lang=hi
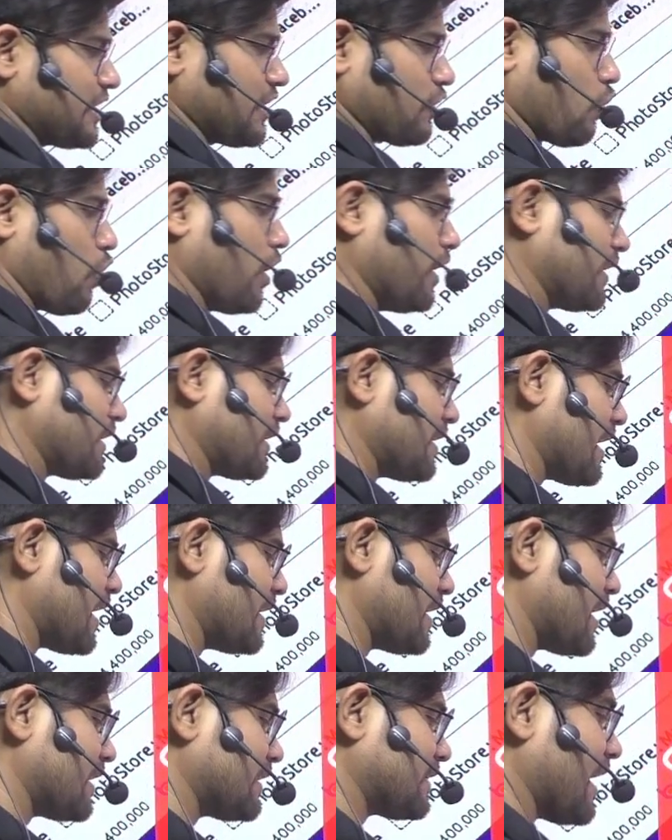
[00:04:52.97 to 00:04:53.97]
कॉल किया
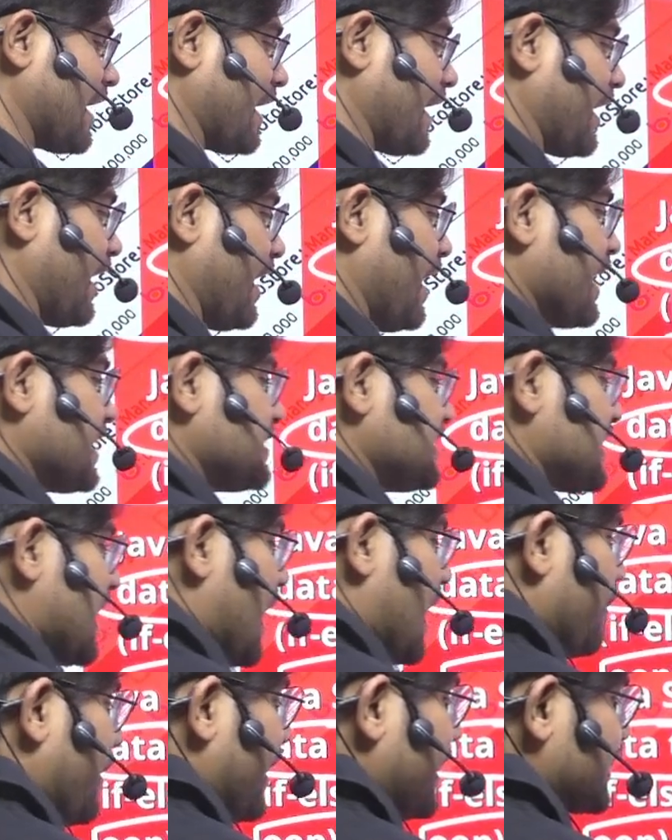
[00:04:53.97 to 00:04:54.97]
जाता है
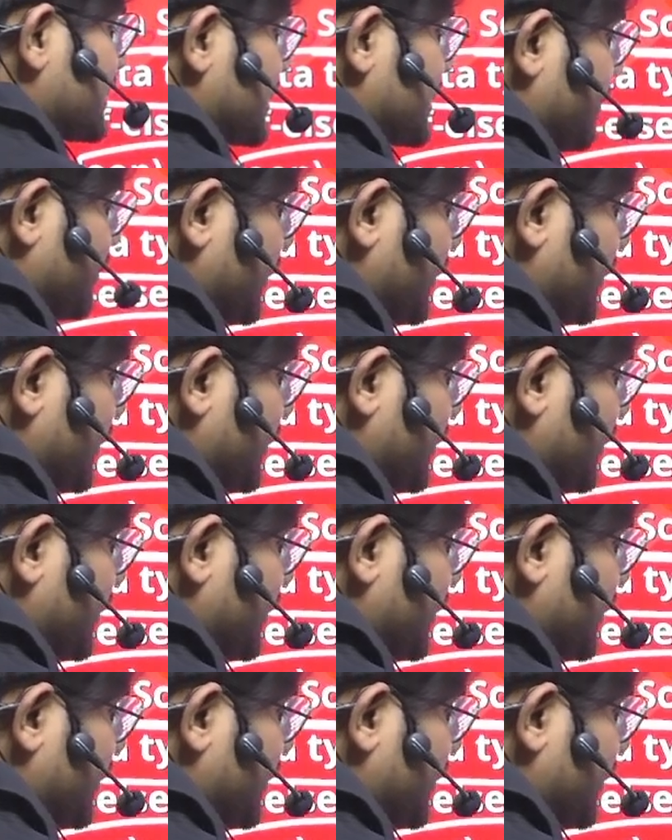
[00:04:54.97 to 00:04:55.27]
जावा स्क्रिप्ट